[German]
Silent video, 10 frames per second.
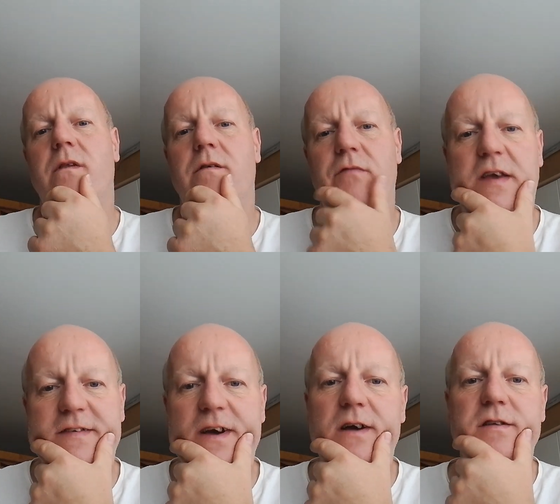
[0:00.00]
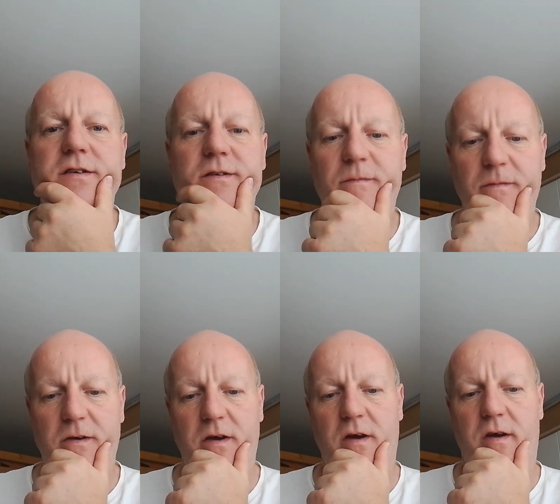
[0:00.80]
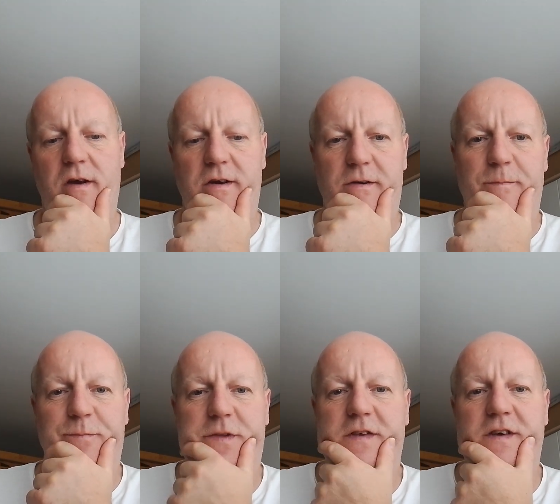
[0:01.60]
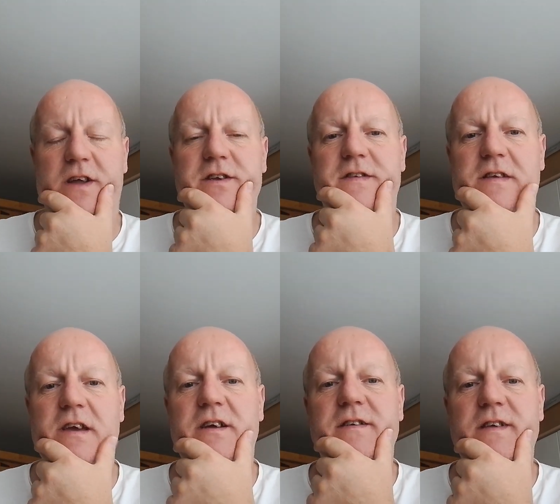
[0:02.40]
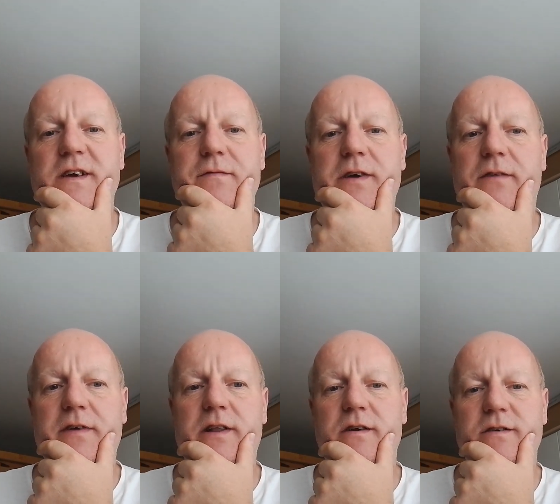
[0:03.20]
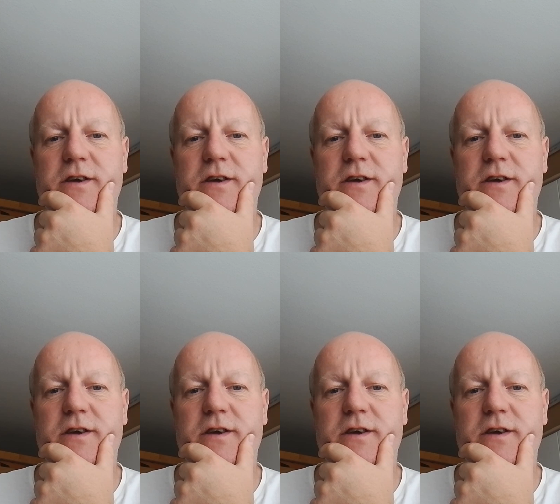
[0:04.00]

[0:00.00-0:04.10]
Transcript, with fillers: Wie gesagt, das kann jetzt jeder sehen, wie er will.